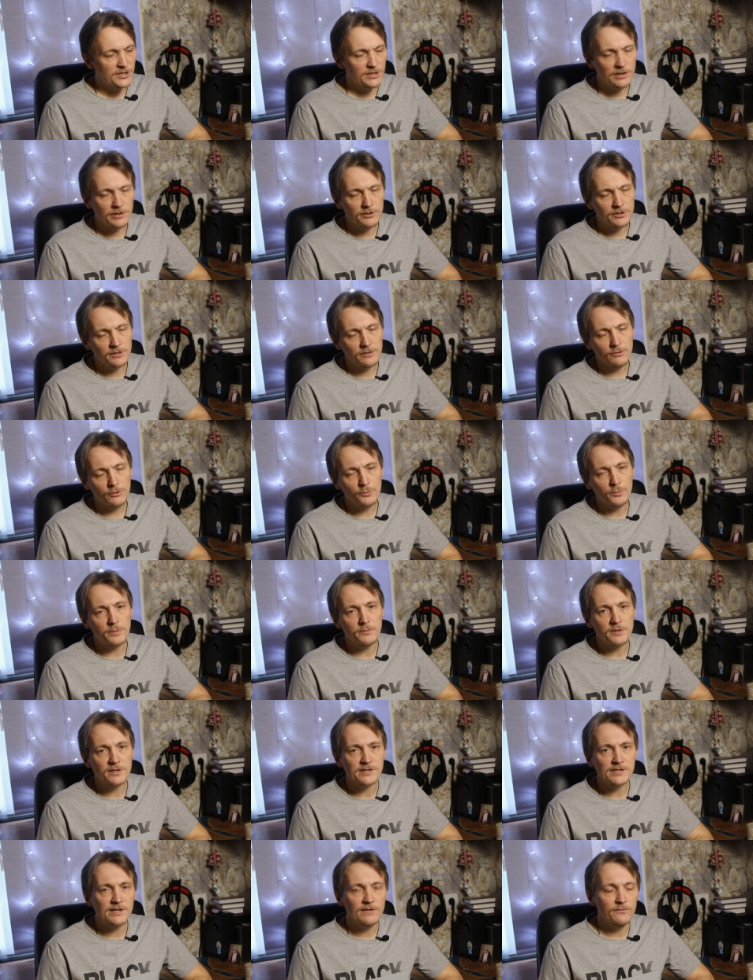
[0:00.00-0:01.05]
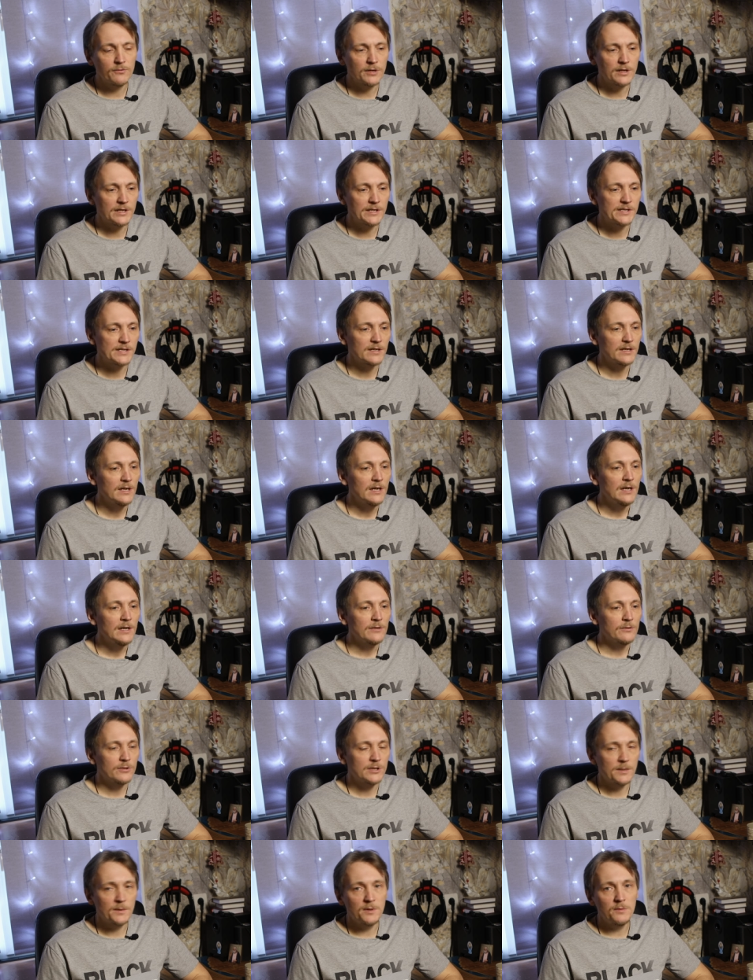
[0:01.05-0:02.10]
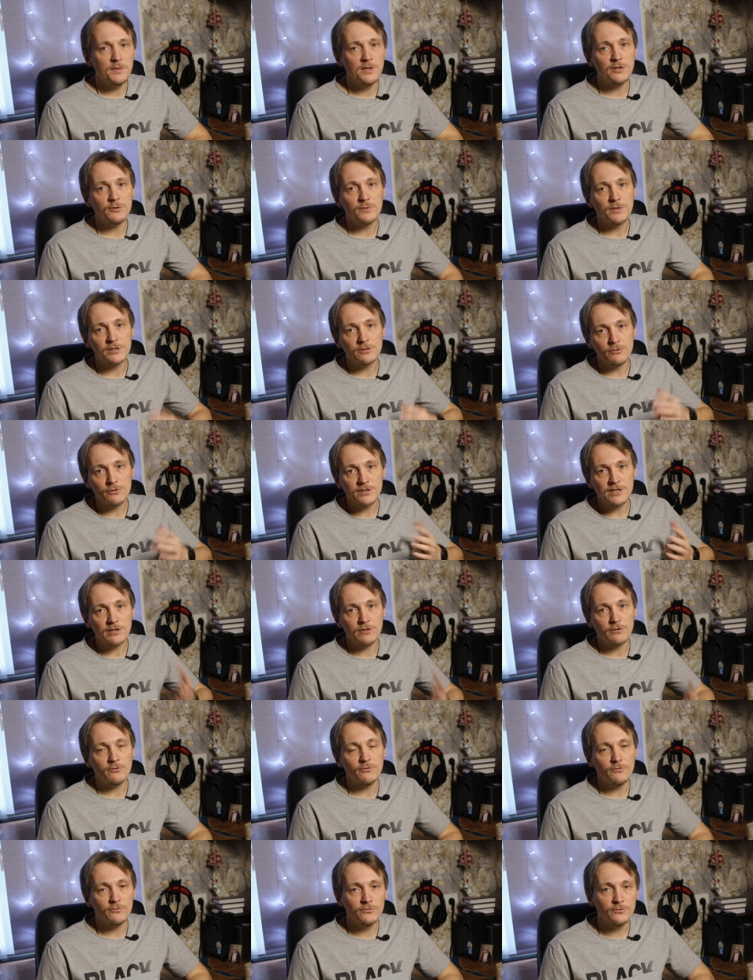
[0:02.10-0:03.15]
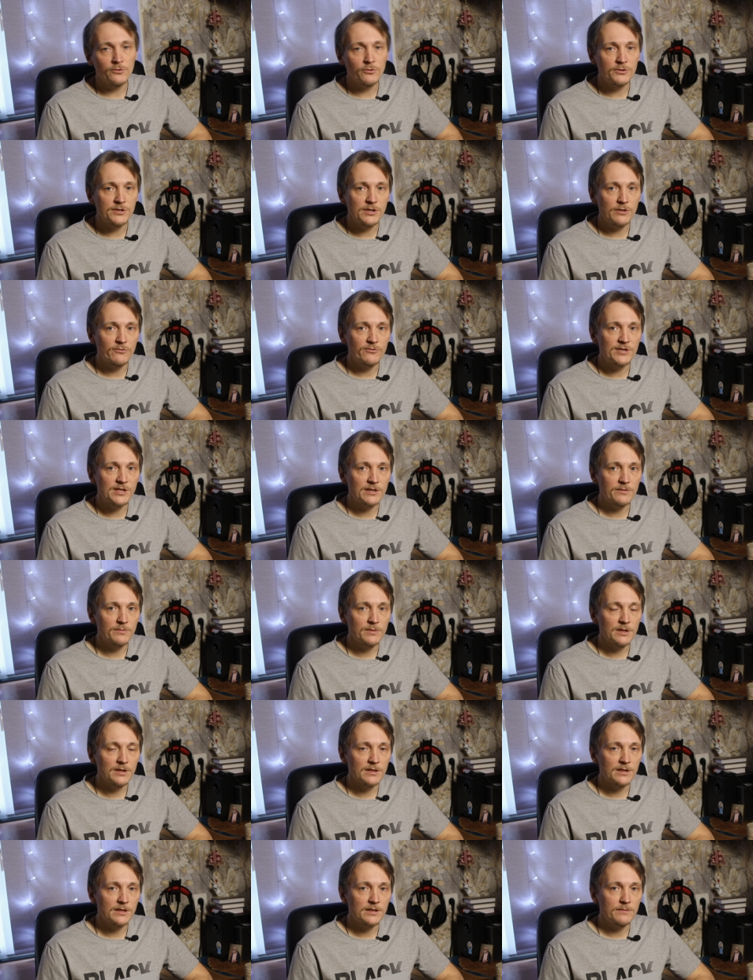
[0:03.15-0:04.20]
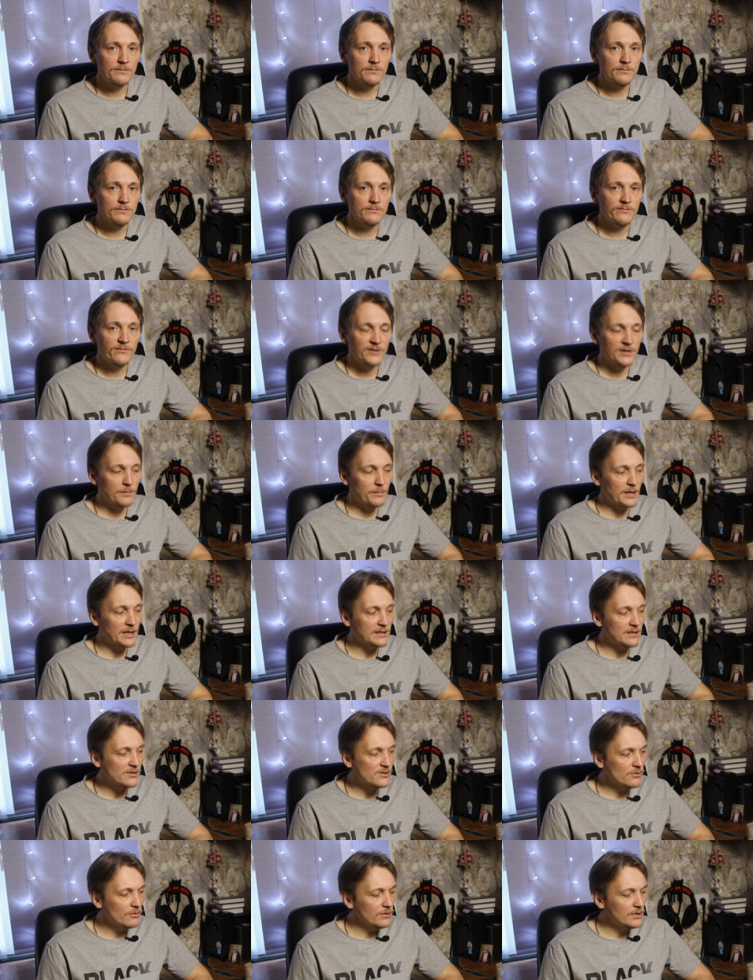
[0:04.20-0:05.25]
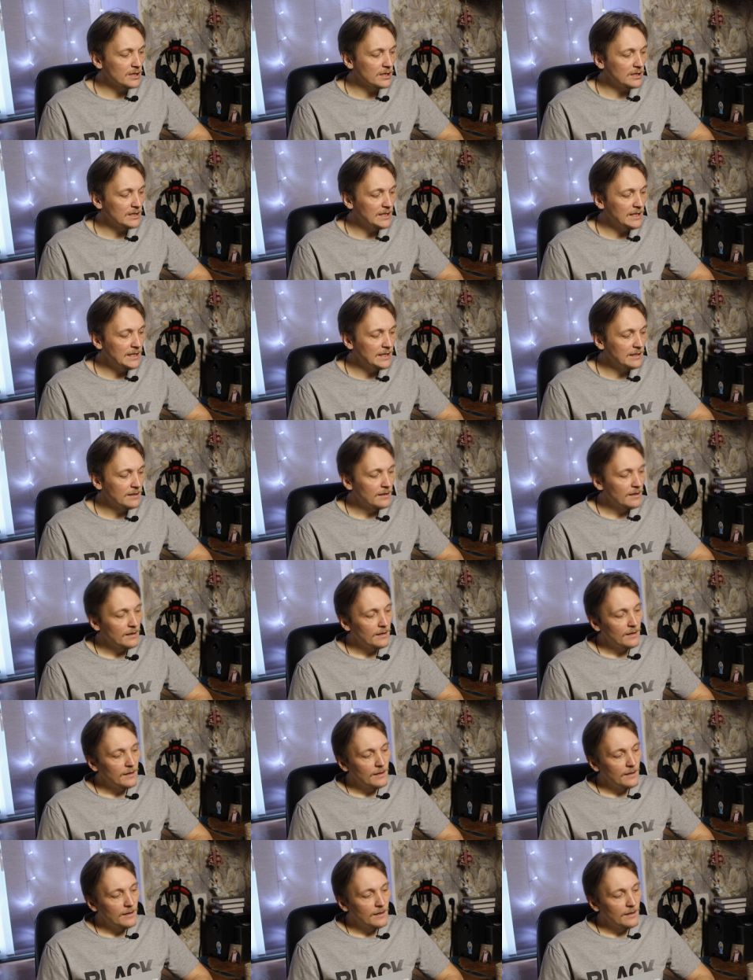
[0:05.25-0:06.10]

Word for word: считаю эти глупыми разговоры эти. Но тем не менее, у моих друзей, у друзей у всех были и фотоаппараты Sony, и